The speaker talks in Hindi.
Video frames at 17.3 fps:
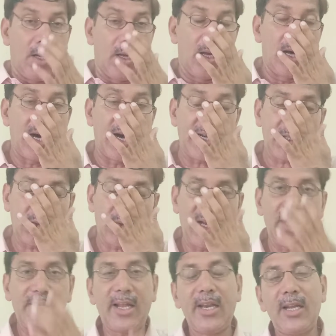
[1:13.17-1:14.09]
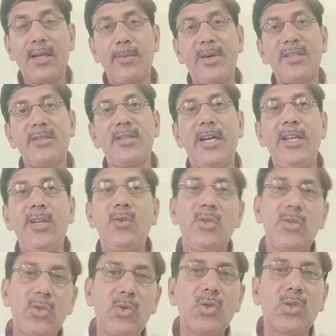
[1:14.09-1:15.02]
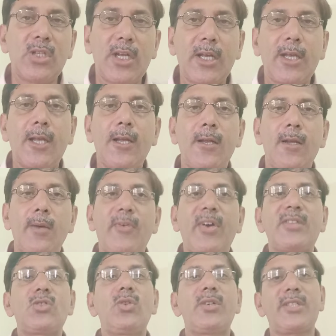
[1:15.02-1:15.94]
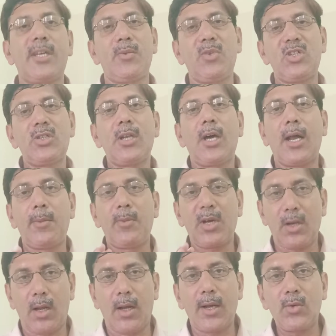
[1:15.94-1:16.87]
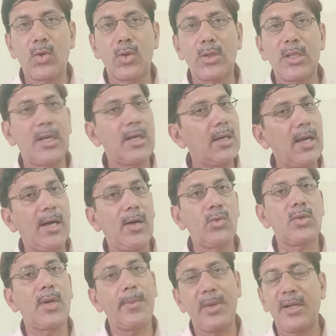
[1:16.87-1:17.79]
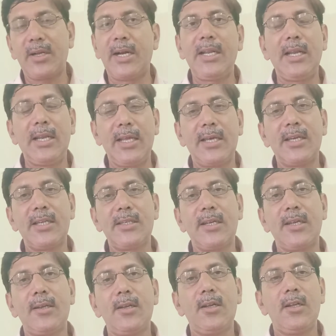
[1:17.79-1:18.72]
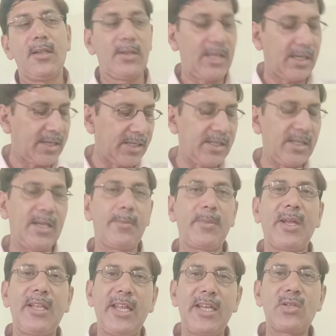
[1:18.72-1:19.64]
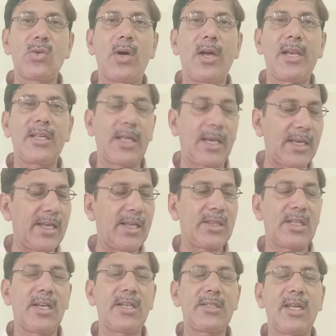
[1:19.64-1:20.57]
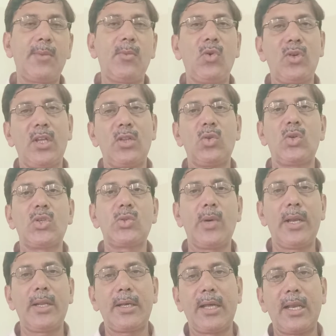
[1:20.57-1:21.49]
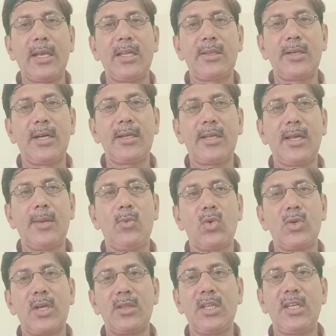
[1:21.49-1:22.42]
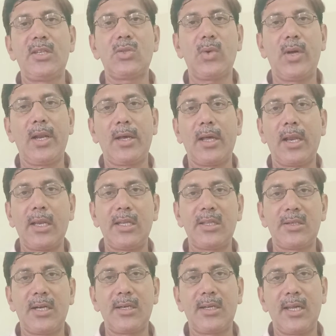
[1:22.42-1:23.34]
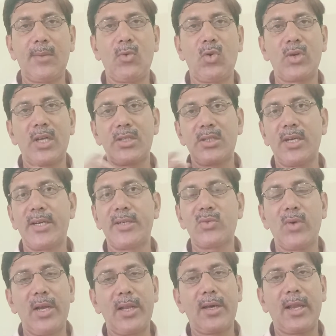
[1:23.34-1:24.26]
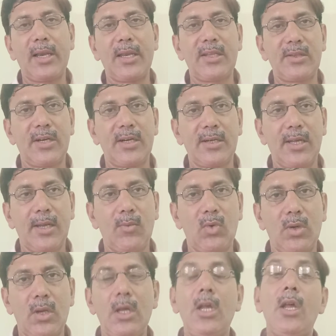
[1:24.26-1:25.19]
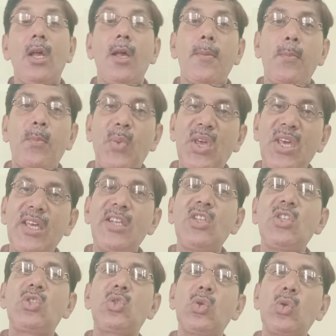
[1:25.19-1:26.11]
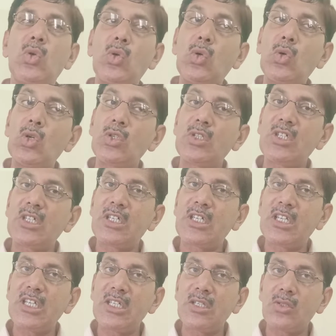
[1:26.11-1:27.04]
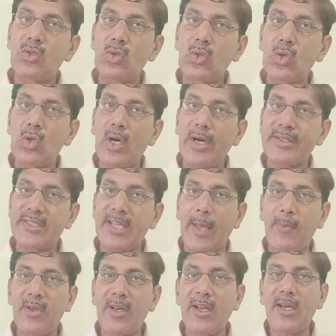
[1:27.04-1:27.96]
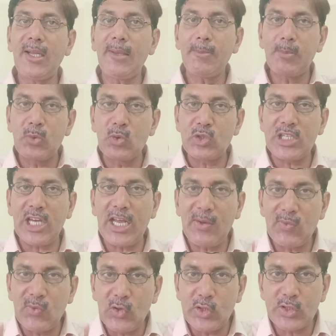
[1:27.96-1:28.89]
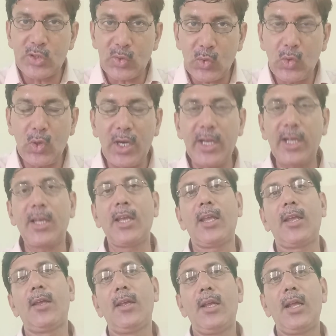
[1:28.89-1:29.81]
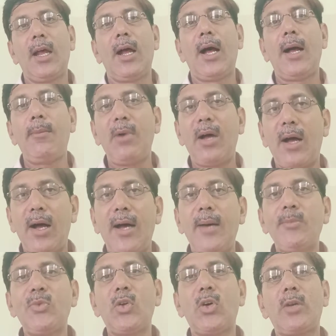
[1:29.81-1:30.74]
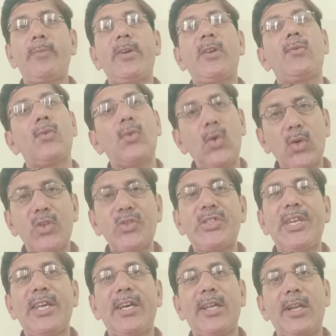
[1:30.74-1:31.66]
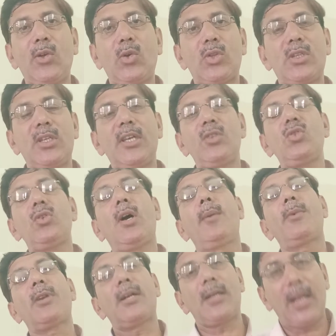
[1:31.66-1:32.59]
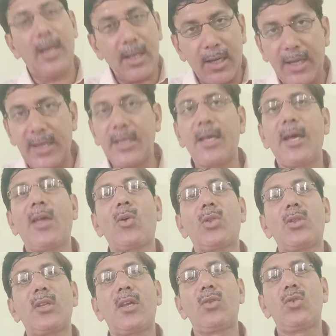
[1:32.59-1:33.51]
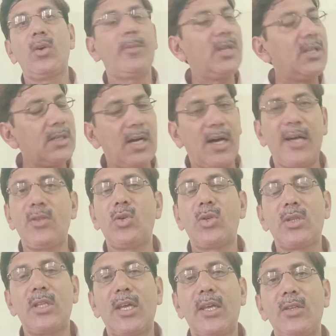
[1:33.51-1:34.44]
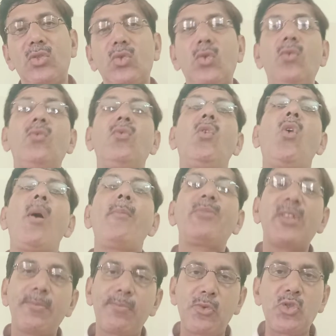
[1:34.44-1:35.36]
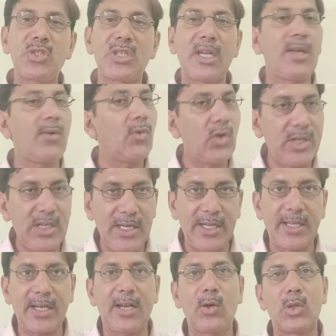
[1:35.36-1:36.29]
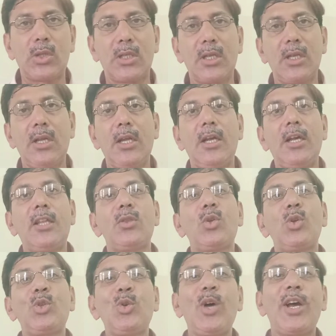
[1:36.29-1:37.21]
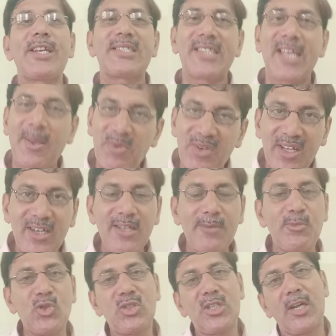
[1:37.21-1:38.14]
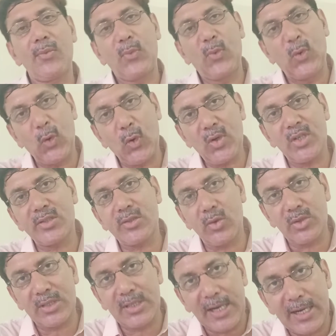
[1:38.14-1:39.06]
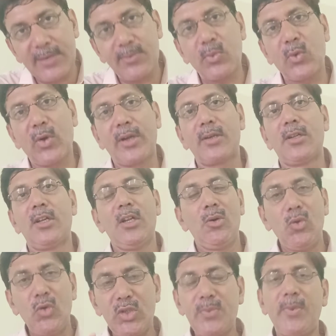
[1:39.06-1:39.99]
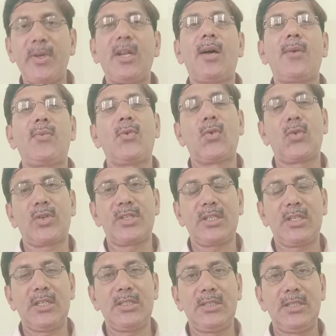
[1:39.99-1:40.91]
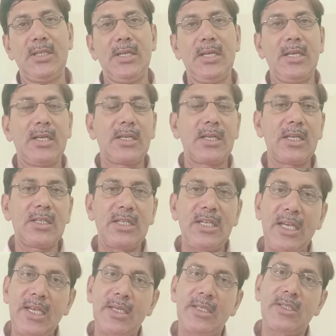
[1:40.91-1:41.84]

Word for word: हर सवाल करने के बाद घड़ी को ज़रूर देखें वैसे तो एग्जामिनेशन हॉल में क्लॉक होता है ना हो तो अपनी घड़ी लेके जाएं देखें जी मैंने एक सवाल कर लिया इतना टाइम हो गया दो सवाल कर लिए इतना टाइम हो गया तीन सवाल कर लिए इतना टाइम हो गया चार सवाल कर लिए इतना टाइम हो गया फिर जो जो एग्जामिनर ने पूछा है वो ज़रूर लिखें हम आम तौर पर वो कुछ लिख रहे होते हैं जो हम रटा लगा के आए होते हैं जो हमें याद होता है जो वो हमसे पूछ रहा है वो नहीं लिख रहे होते तो जो एग्जामिनर ने पूछा है फोकस ऑन दैट पॉइंट उस पर आप फोकस कीजिए कि ये